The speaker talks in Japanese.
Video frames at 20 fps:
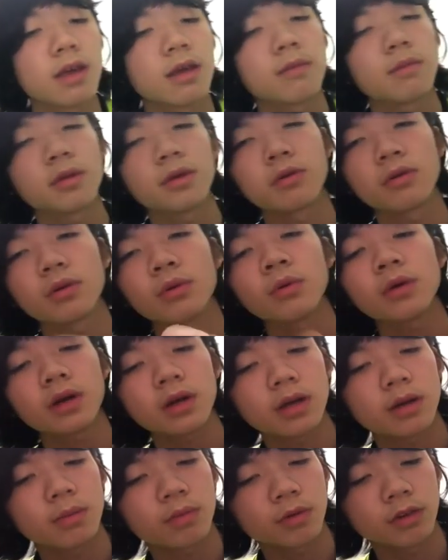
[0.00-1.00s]
なんかこれ
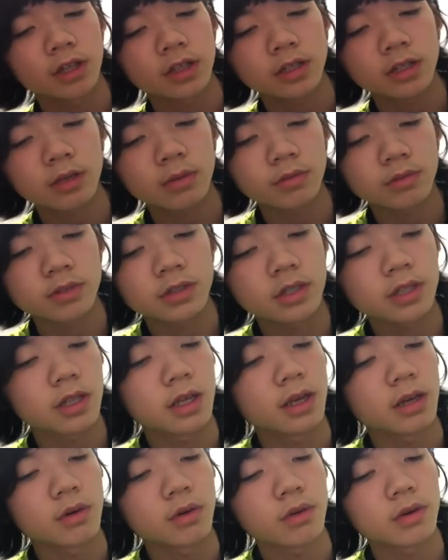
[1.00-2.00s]
はもうデザインも好き
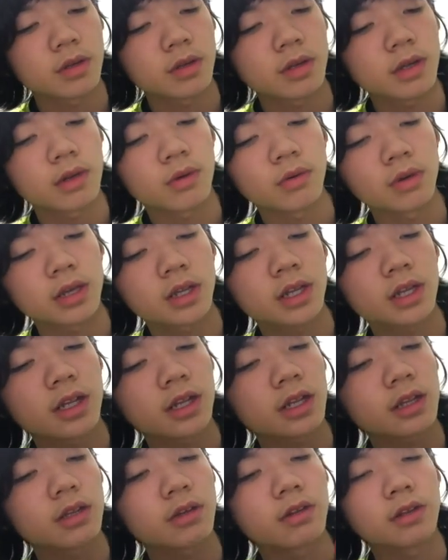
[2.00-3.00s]
でお気に入り
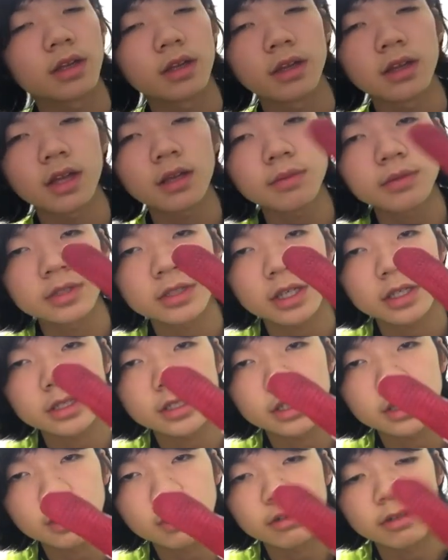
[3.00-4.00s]
だったのでだいぶ使っちゃっ
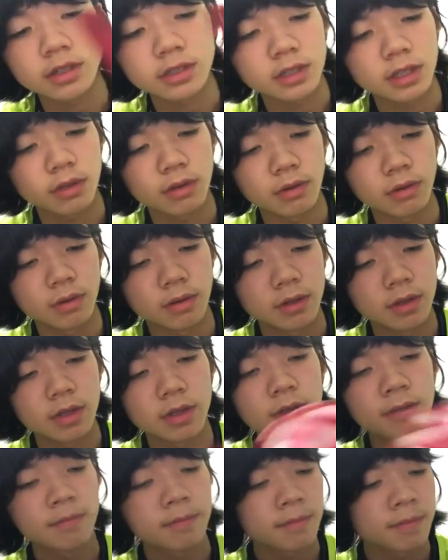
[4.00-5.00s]
てるんですけど
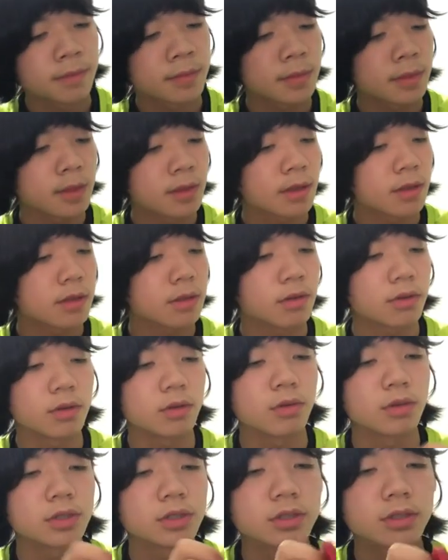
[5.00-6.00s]
特に
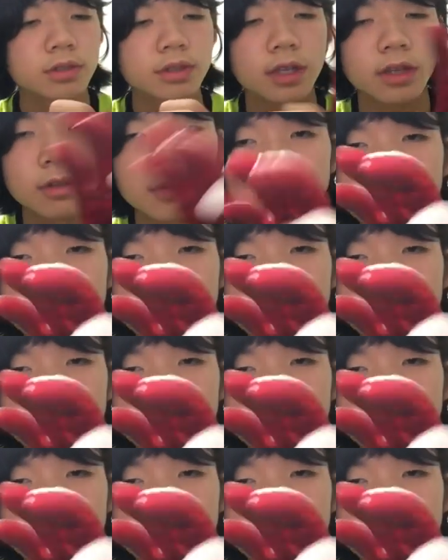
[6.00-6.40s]
こっちの手の部